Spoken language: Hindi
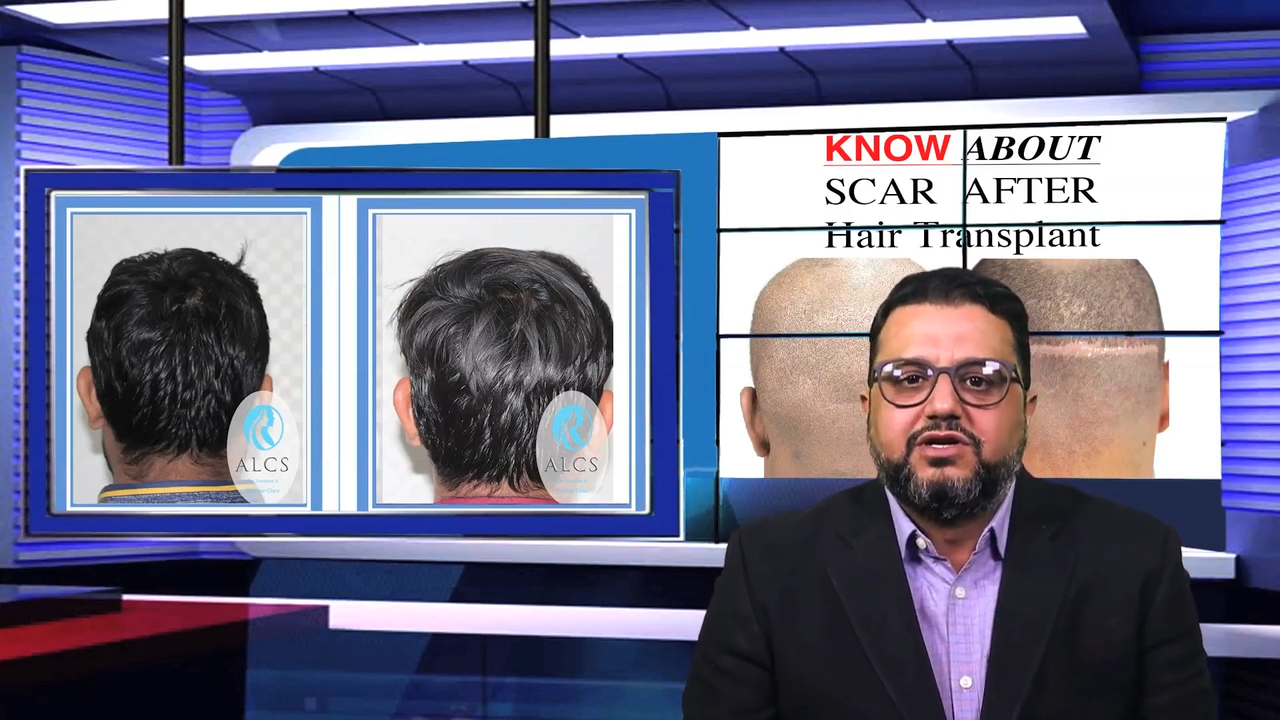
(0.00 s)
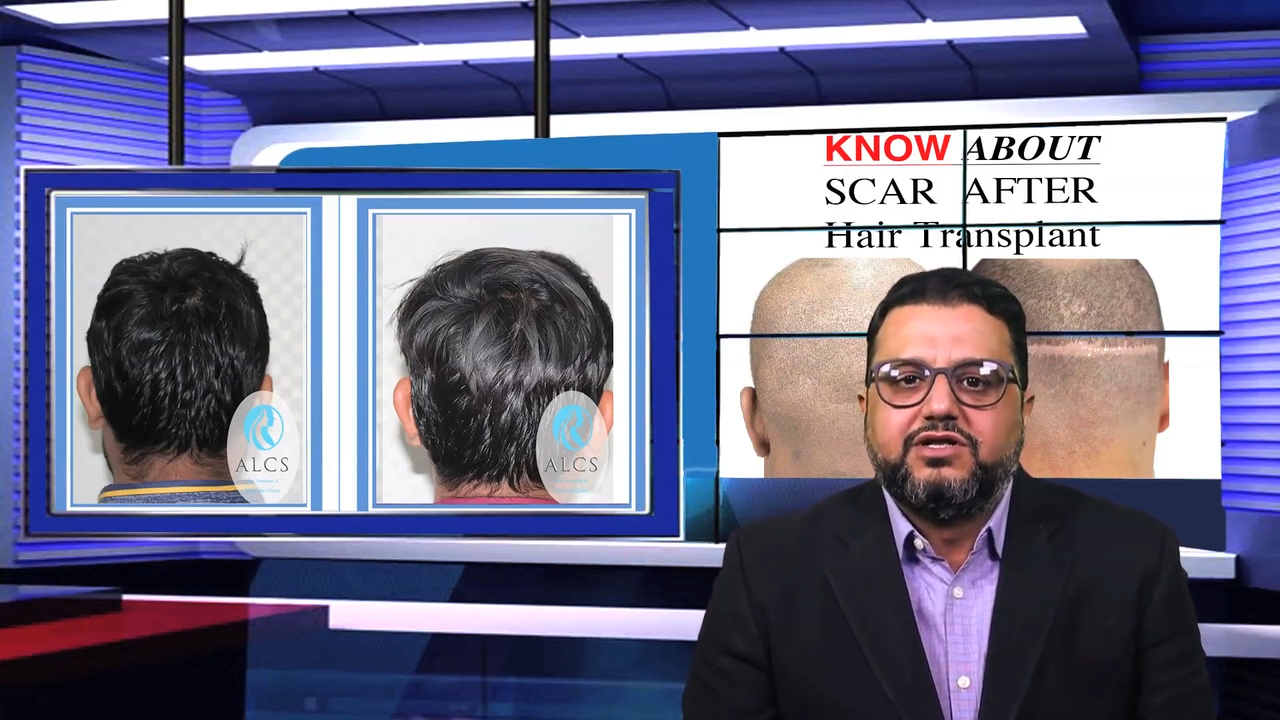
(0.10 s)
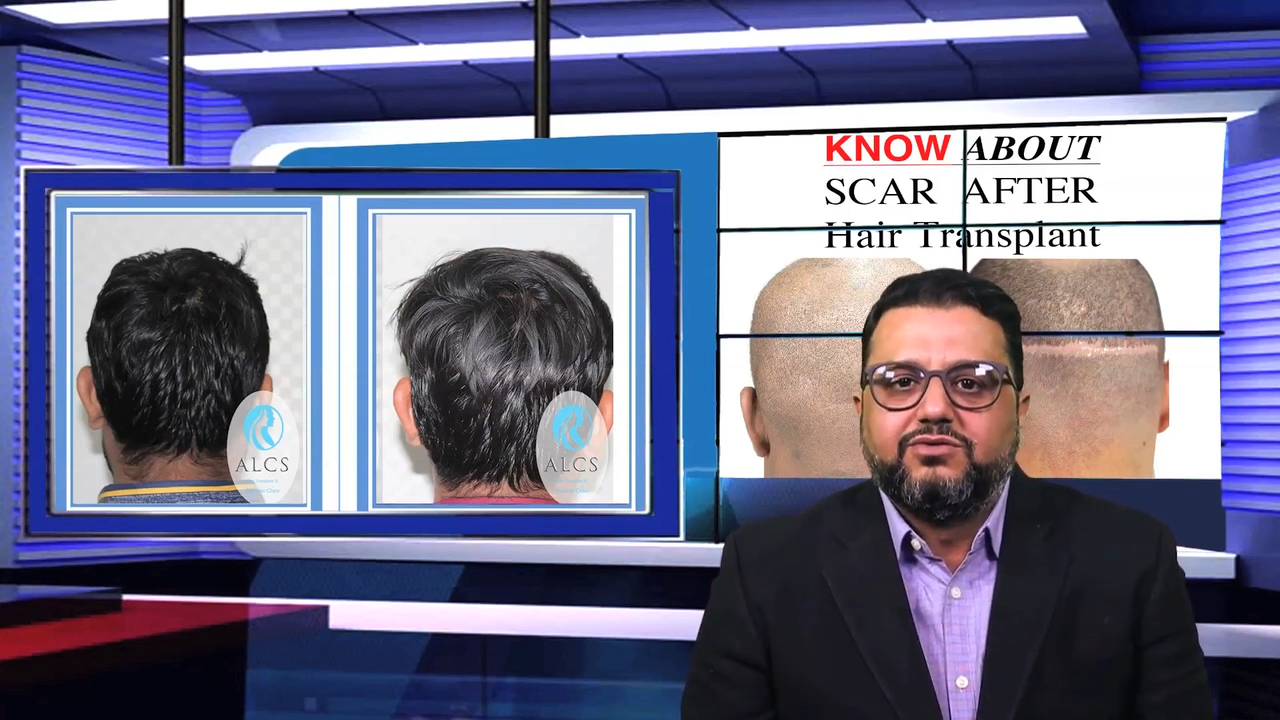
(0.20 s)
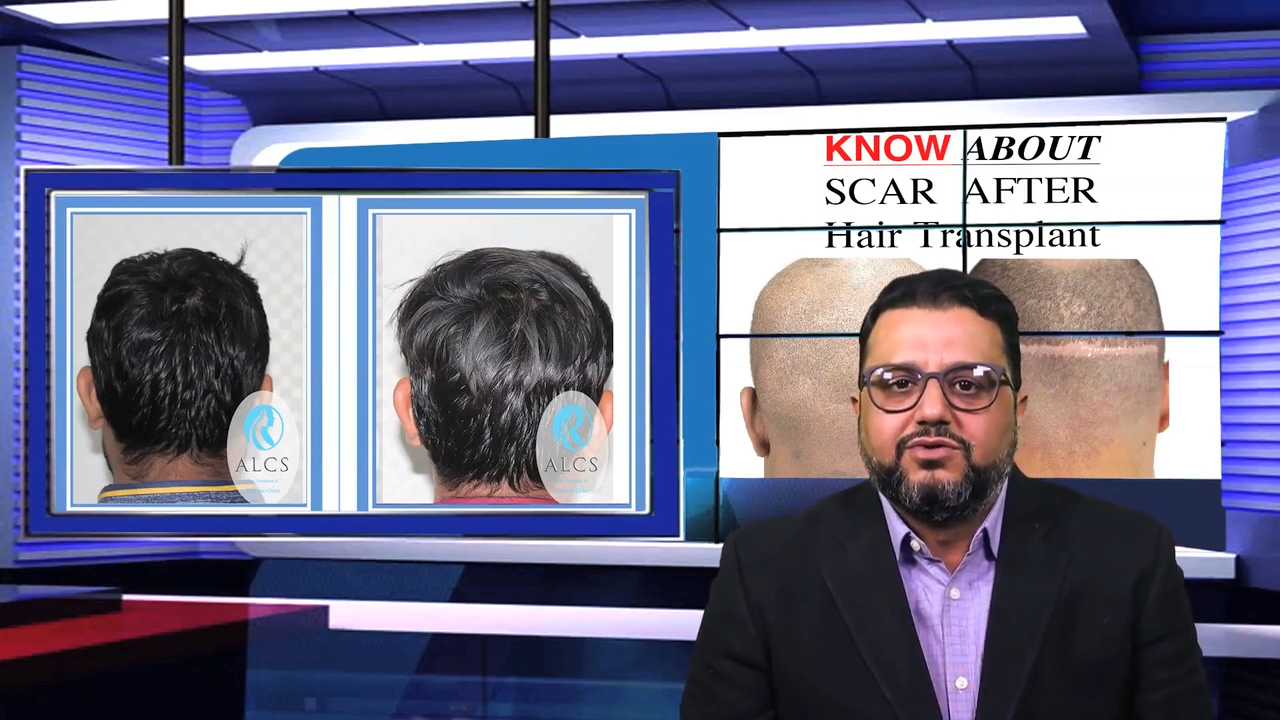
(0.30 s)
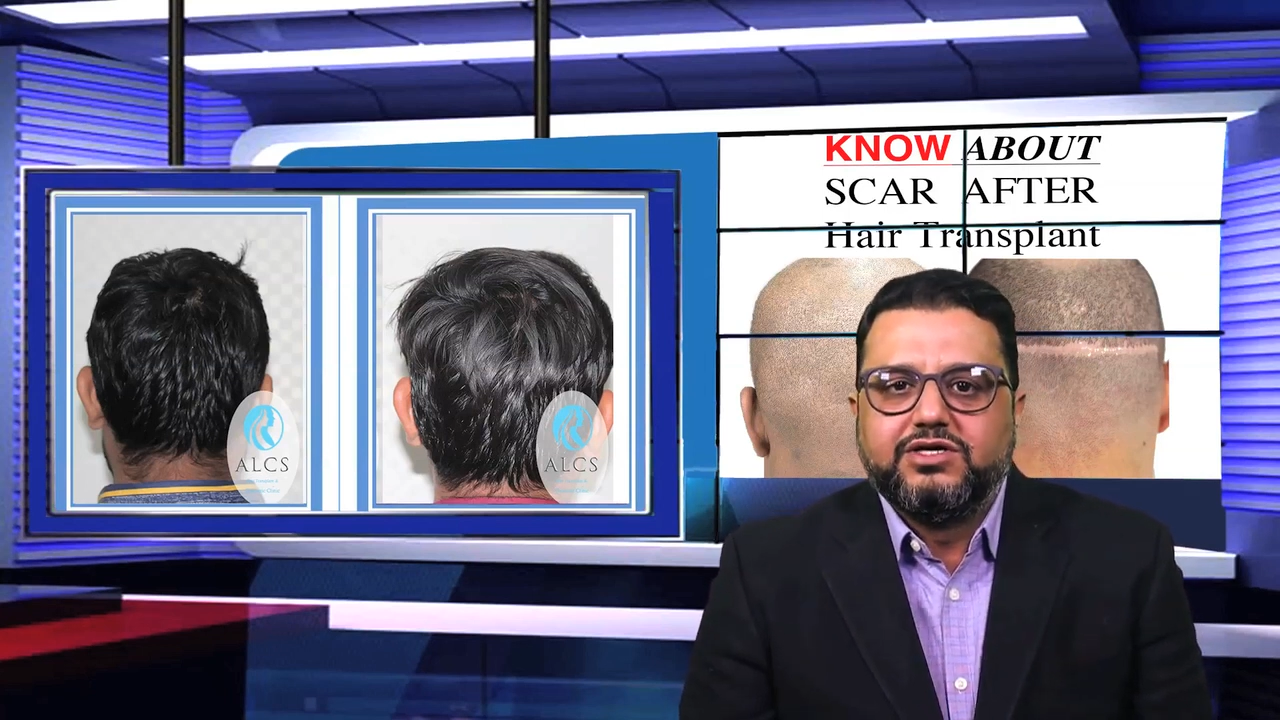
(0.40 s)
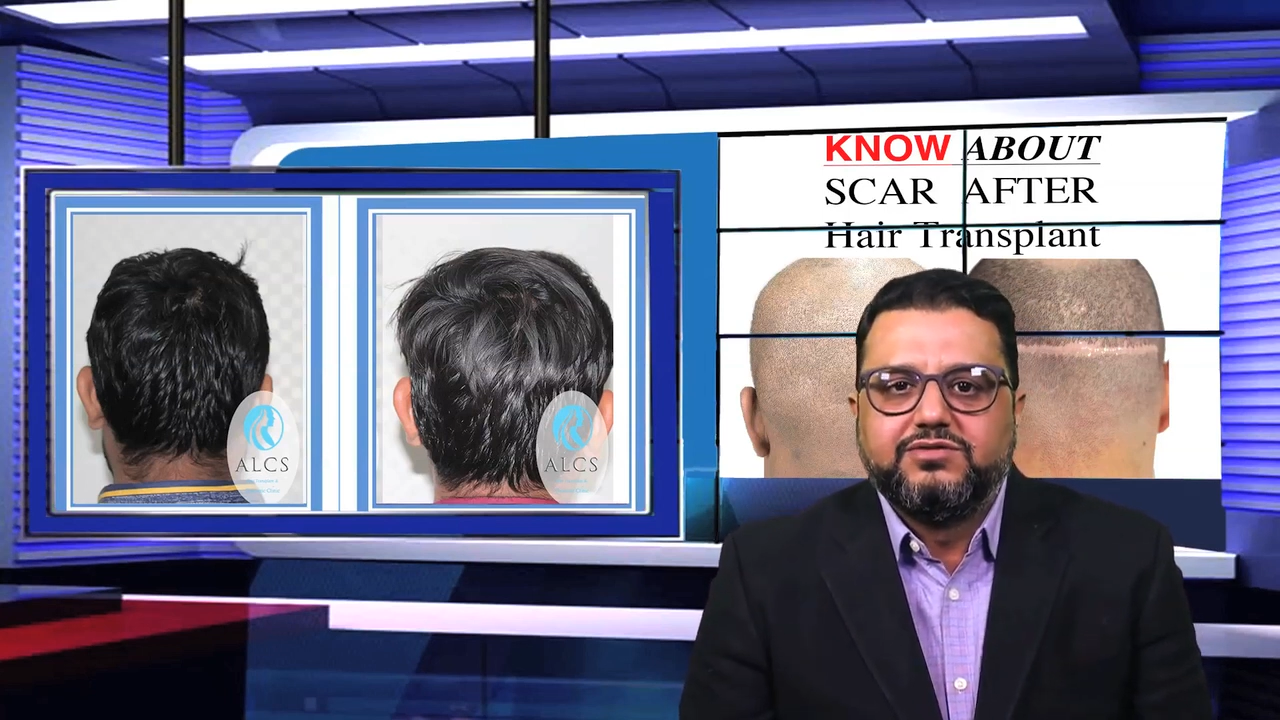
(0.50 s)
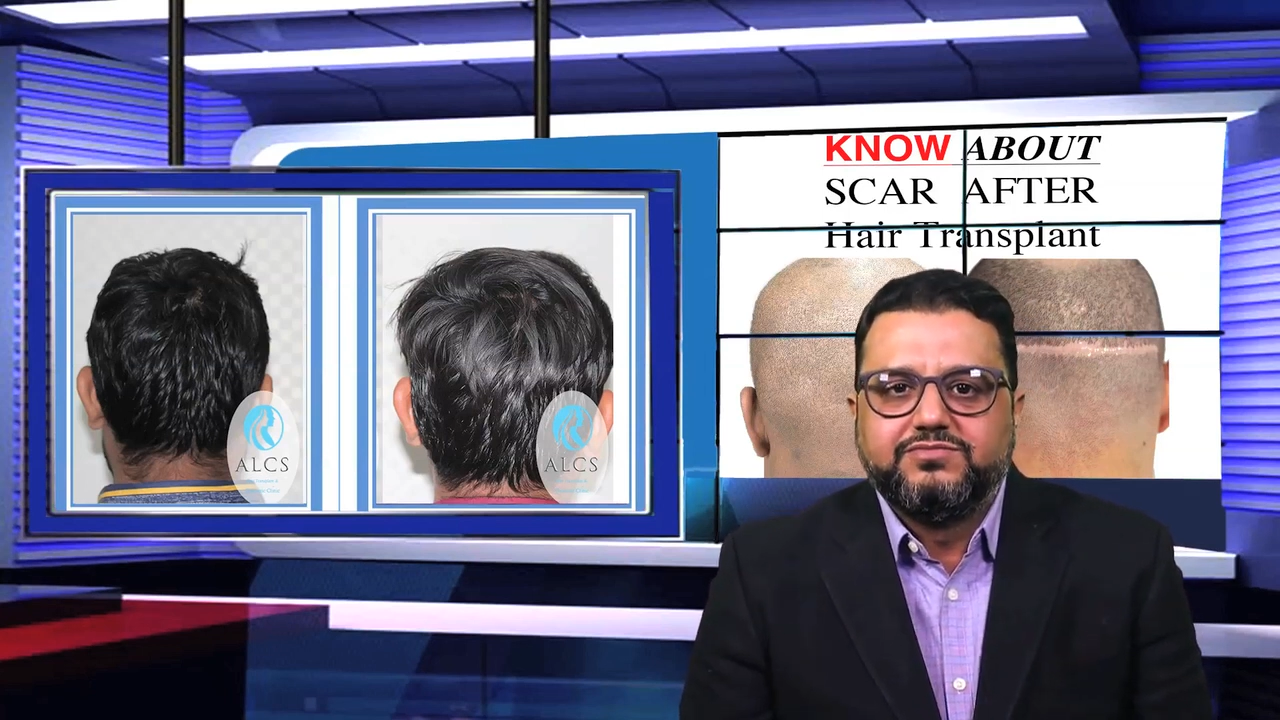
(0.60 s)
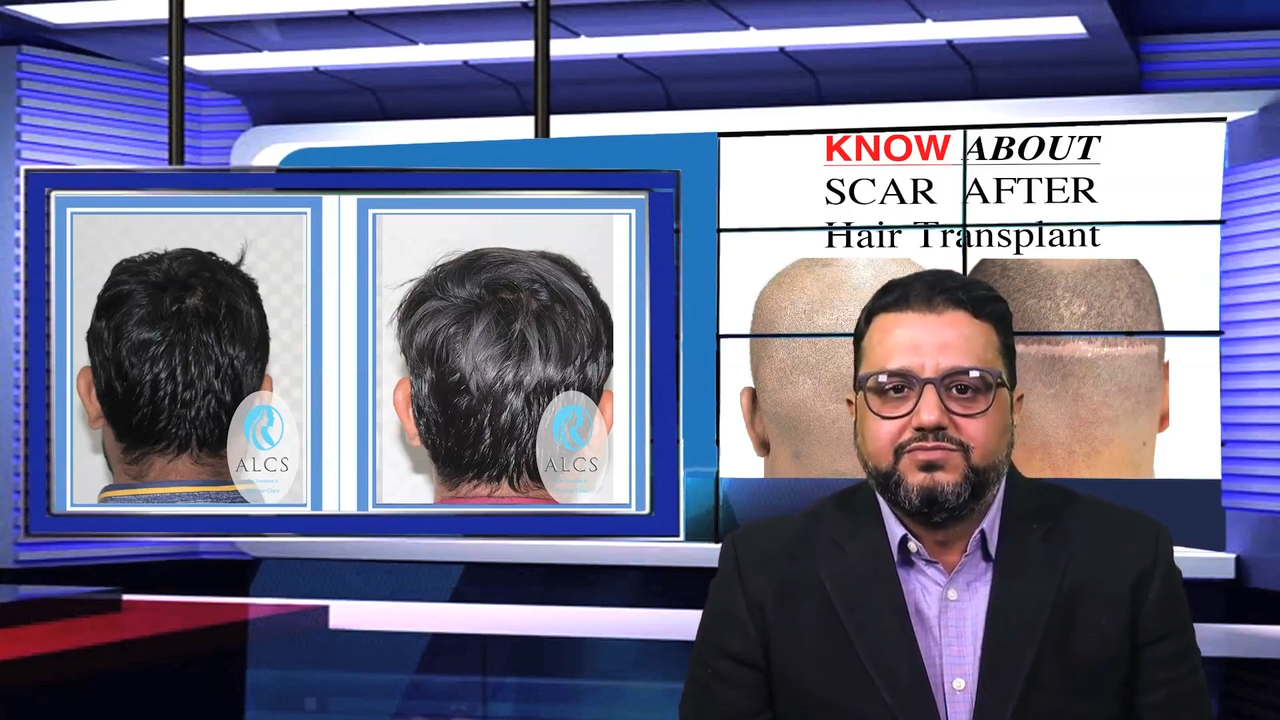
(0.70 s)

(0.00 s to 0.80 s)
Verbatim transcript: नहीं होंगे